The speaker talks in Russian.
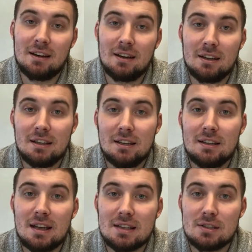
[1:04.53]
а,
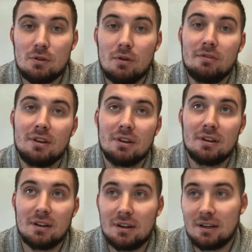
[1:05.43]
и на основе
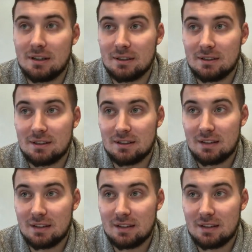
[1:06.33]
а,